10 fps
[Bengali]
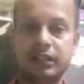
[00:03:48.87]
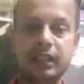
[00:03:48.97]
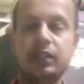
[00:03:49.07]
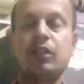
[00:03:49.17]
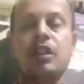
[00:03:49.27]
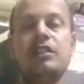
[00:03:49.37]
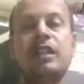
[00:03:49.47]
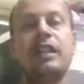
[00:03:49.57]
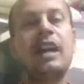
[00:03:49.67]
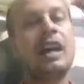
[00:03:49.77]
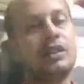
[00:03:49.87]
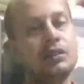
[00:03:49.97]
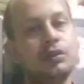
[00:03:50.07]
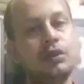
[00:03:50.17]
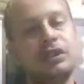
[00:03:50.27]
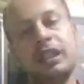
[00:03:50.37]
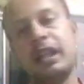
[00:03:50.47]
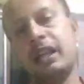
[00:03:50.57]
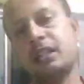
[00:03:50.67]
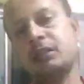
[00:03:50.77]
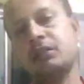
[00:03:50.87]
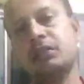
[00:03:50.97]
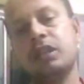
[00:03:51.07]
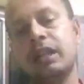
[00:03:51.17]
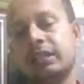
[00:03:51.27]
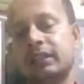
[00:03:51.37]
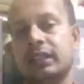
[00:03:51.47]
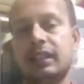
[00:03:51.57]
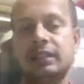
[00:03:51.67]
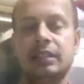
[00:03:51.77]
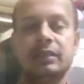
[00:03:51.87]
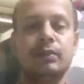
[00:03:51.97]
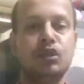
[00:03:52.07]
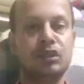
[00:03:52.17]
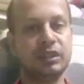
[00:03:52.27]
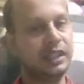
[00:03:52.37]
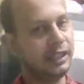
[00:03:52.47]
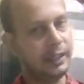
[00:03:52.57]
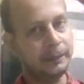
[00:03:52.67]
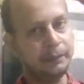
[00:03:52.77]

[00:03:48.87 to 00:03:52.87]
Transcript: শীঘ্রই সেই ঘাসগুলো সেই আগাছাগুলো আস্তে আস্তে মরতে থাকে